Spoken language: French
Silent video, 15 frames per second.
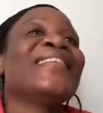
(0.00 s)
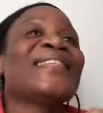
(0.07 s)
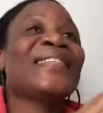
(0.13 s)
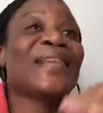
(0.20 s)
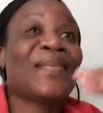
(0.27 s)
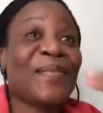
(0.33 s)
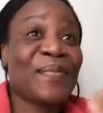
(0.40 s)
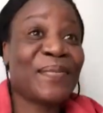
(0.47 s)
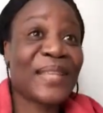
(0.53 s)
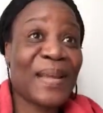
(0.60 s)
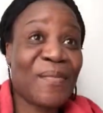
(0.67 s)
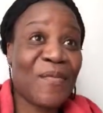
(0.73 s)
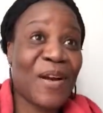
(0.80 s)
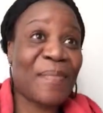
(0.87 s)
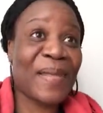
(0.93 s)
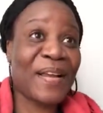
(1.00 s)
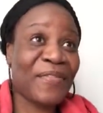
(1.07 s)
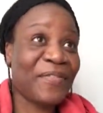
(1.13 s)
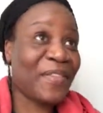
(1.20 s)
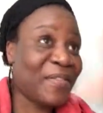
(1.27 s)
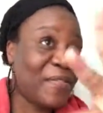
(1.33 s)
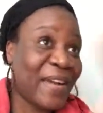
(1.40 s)
c'est comme ça, moi, ma
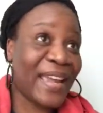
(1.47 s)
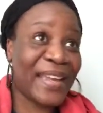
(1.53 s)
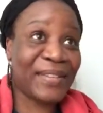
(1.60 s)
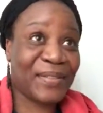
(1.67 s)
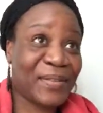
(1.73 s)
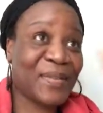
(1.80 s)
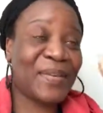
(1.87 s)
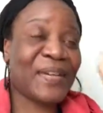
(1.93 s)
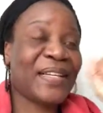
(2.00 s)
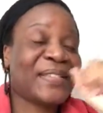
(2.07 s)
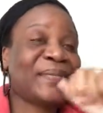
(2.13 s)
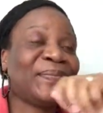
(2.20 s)
vie va être, quoi.